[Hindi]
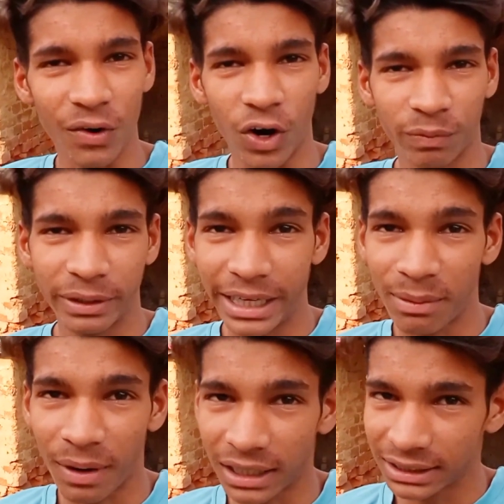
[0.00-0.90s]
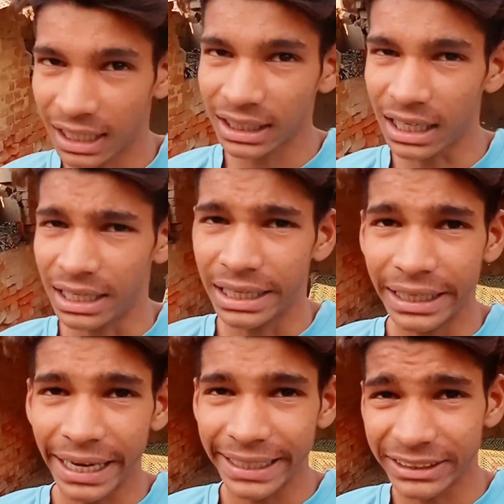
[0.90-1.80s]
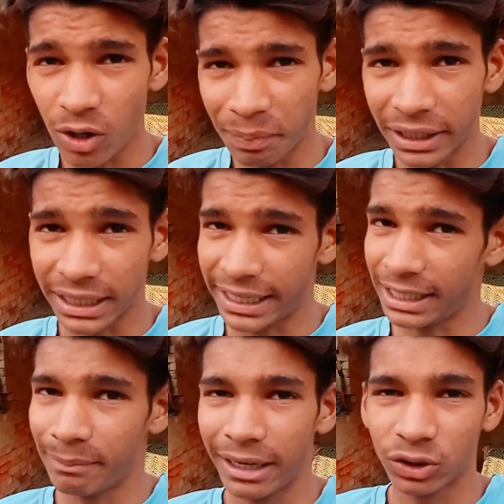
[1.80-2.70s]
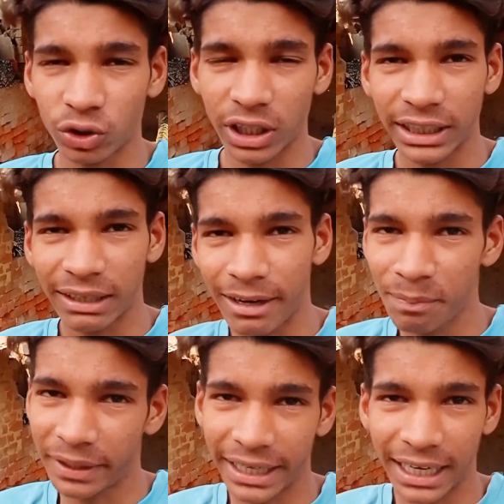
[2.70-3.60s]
और फिर ये बांध दिया था लेकिन इसको पीटा नहीं मैं सोच रहा था भाई पीटे